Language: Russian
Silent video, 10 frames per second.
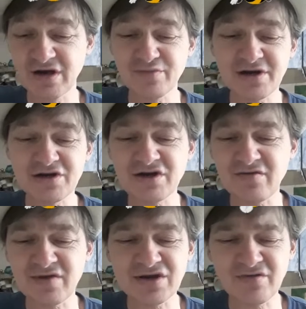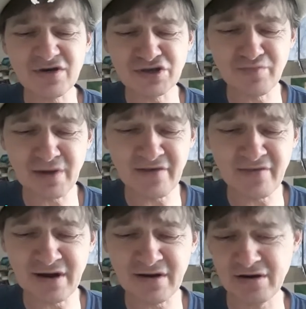«Предъявите ваши
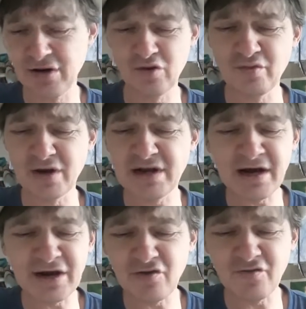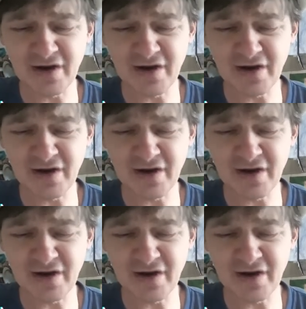права!» Умоляю